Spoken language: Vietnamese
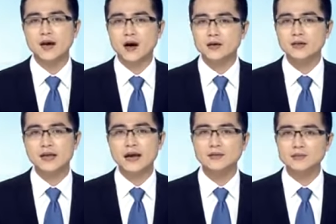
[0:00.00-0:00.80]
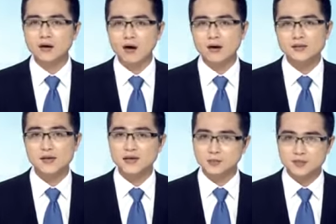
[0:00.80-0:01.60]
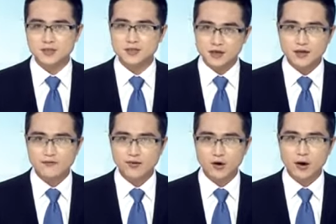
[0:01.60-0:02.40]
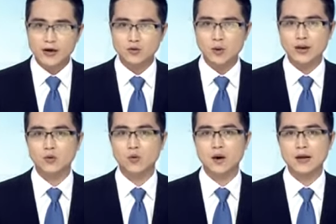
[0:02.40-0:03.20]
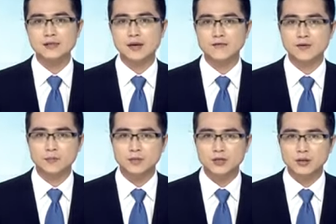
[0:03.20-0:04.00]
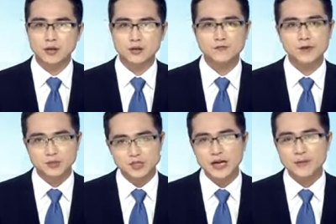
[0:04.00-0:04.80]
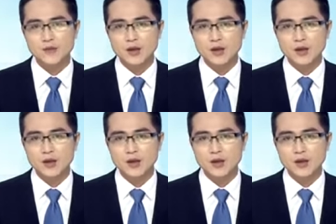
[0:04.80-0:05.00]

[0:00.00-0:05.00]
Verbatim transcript: ở nước ta chưa có cơ sở kiểm chứng chất lượng và độ an toàn của các sản phẩm à, thực phẩm chức năng.